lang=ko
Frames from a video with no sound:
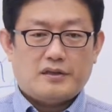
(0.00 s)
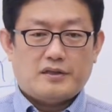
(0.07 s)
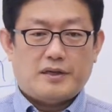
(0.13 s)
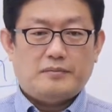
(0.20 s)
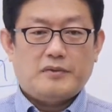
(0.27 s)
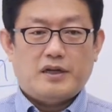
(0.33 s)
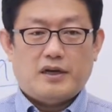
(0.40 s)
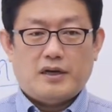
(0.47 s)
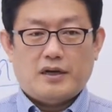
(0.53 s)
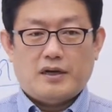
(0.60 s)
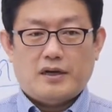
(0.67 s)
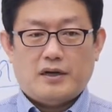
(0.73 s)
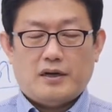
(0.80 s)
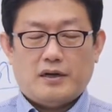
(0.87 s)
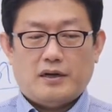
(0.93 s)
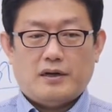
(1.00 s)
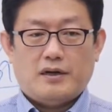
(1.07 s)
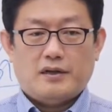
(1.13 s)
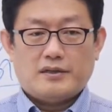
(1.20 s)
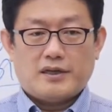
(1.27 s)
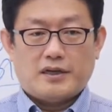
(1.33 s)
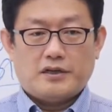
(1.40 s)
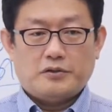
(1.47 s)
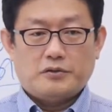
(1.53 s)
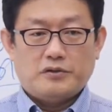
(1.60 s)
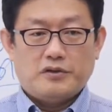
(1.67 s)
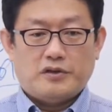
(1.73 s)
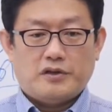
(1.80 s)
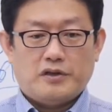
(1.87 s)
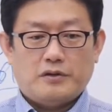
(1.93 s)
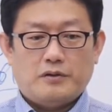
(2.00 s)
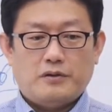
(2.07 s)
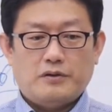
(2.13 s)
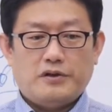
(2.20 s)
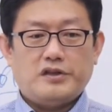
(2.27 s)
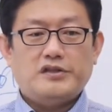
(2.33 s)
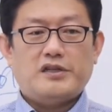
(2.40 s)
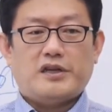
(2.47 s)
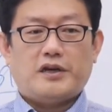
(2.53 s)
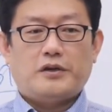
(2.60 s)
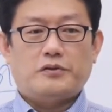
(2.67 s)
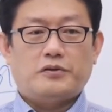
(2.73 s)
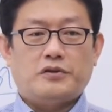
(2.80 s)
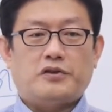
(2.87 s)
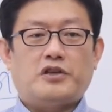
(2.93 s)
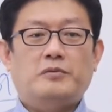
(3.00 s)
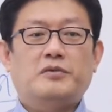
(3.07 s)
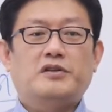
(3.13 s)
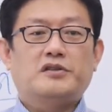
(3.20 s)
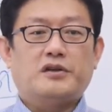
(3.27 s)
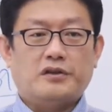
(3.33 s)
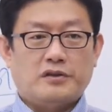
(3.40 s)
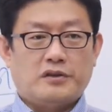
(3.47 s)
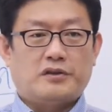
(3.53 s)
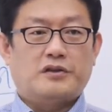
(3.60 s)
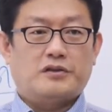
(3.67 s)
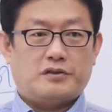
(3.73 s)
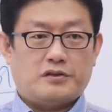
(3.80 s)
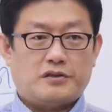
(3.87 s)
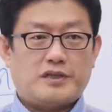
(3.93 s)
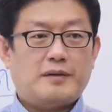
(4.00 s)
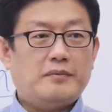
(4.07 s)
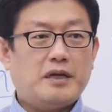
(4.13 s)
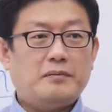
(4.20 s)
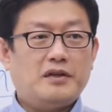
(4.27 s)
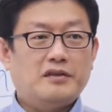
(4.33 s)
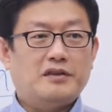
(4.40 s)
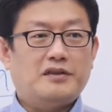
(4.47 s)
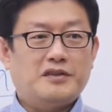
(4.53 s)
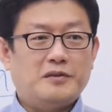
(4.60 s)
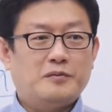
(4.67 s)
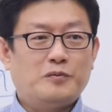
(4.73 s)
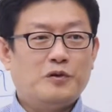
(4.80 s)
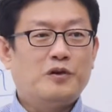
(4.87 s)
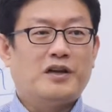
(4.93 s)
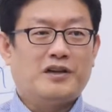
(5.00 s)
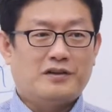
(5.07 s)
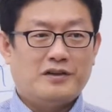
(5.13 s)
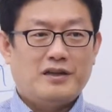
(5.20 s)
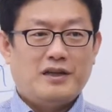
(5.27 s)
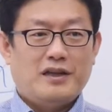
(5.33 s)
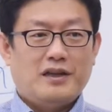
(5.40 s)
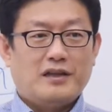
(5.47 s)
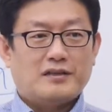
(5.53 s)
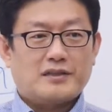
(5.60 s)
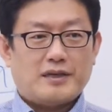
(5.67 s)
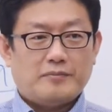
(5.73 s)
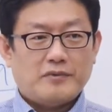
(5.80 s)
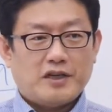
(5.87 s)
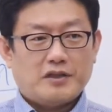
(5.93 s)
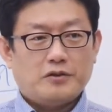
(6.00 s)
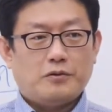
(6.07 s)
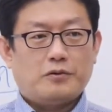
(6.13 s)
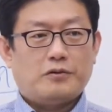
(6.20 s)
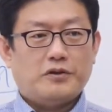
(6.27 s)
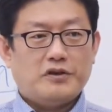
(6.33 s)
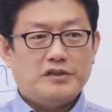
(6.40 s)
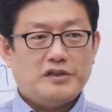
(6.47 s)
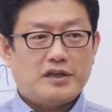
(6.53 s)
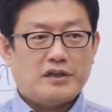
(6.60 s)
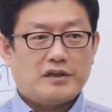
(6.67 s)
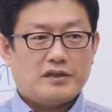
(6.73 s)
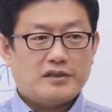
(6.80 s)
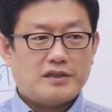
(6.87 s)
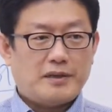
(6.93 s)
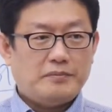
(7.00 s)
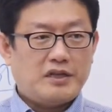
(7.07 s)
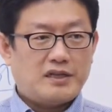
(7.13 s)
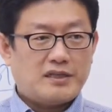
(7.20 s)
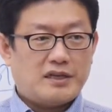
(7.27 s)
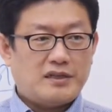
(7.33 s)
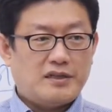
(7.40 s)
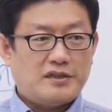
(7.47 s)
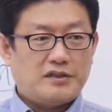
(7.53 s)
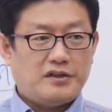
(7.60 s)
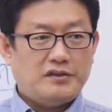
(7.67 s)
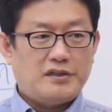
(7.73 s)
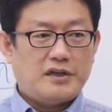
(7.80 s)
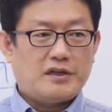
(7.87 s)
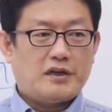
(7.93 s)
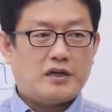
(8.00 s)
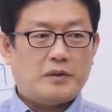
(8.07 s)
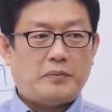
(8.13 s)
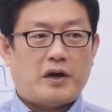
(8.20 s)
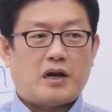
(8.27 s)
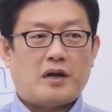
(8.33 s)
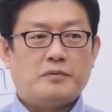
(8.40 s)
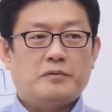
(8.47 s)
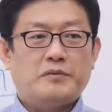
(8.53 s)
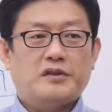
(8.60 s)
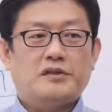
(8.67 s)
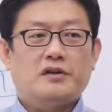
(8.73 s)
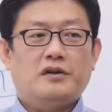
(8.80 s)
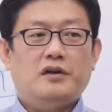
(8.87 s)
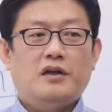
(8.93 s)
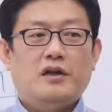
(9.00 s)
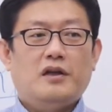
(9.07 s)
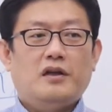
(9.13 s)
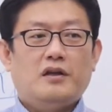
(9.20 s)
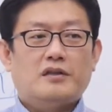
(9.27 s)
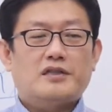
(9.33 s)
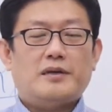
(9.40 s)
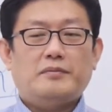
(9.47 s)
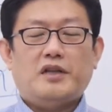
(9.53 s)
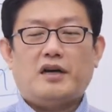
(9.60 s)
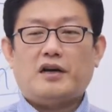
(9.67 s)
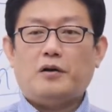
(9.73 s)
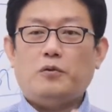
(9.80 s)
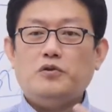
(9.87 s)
참나 자리도 느끼고 현상계도 느끼면서 얻는 거죠. 참나만 느끼시면 몰라요. 참나도 없고 현상 참나 자리에서 현상계를 바라보면서 참나가